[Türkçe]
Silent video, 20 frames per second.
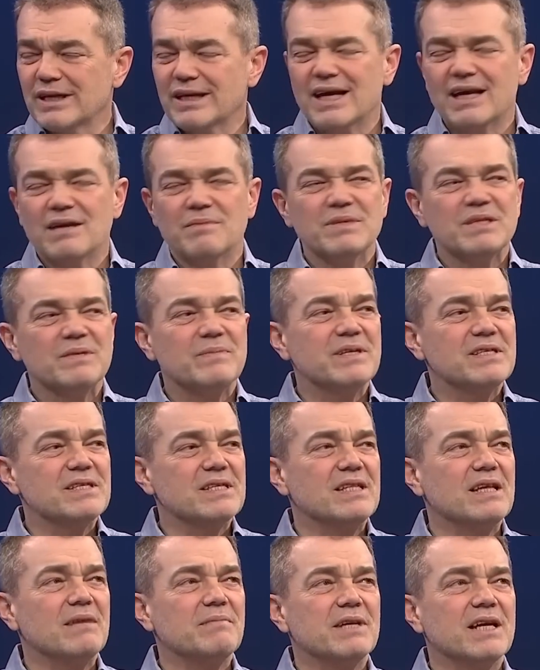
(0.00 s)
Yani bizim
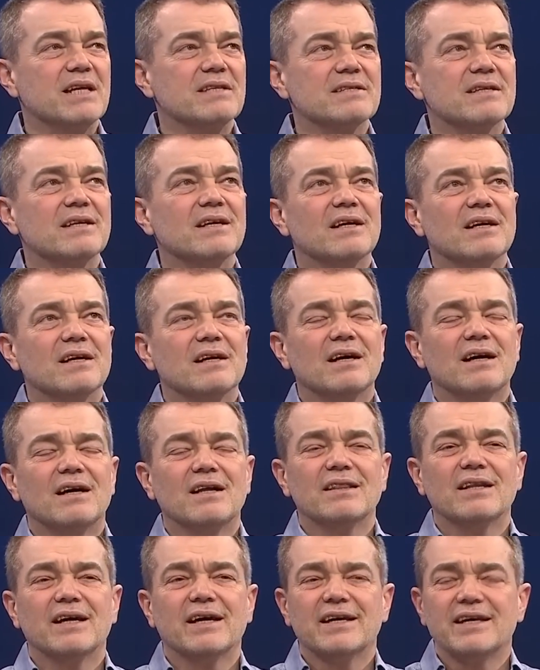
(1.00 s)
eskiden biraz
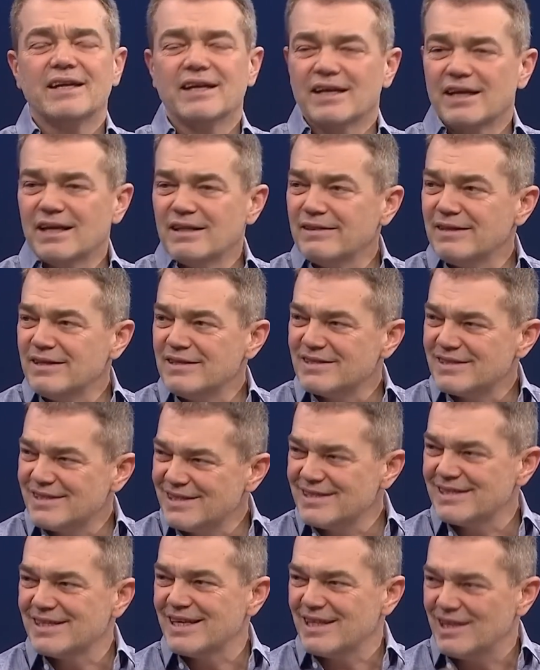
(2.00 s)
Allah'a inanan
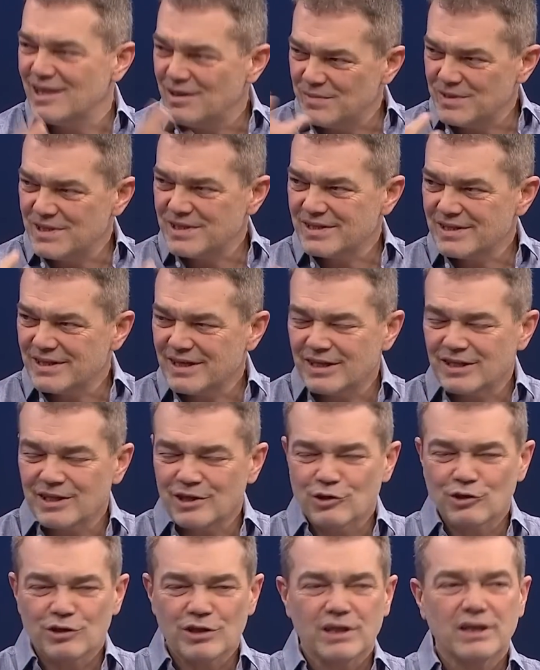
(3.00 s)
dinsiz dediğimiz
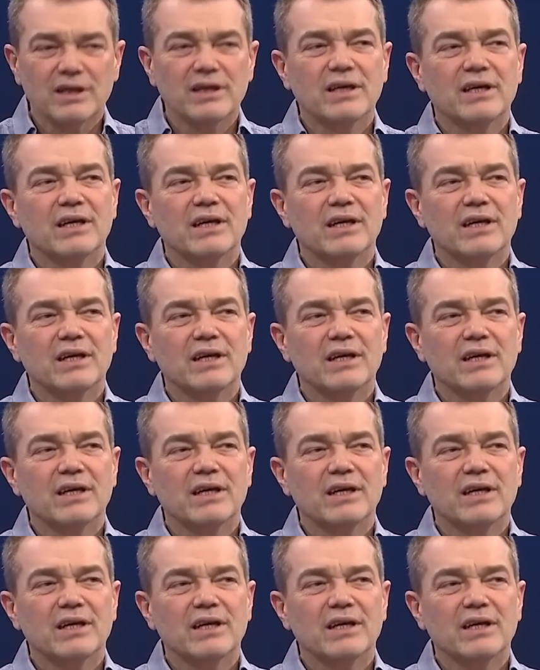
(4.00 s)
kategori.